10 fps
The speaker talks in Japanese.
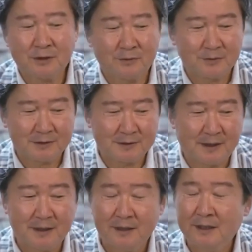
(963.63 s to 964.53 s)
ボタンをです
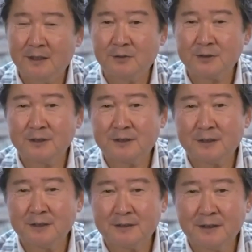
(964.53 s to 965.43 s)
ね、押してい
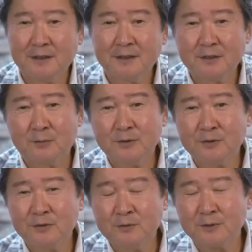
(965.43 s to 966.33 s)
ただいて、
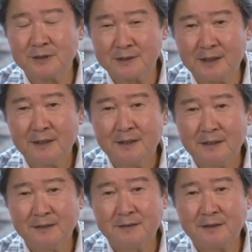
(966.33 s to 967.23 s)
コメントの方もですね、
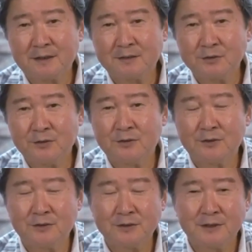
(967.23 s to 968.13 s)
入れていただく
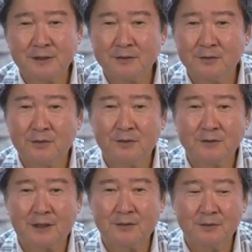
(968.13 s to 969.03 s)
と、制作
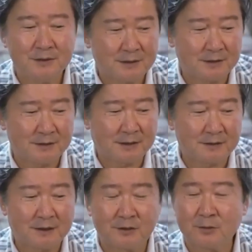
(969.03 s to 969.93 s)
の参考にさせてい
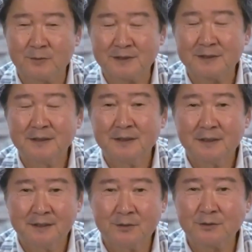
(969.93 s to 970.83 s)
ただきたいと思います。
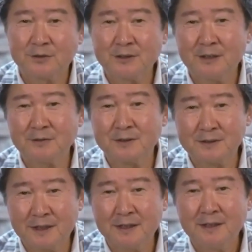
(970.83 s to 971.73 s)
どうぞ次回の
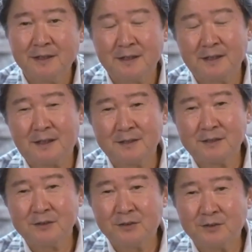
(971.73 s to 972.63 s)
ですね、
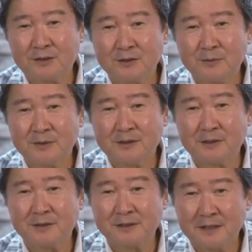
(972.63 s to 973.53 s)
配信をお楽しみに
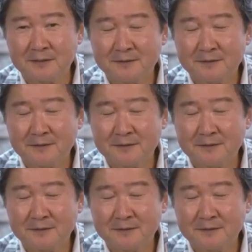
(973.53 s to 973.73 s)
してくださ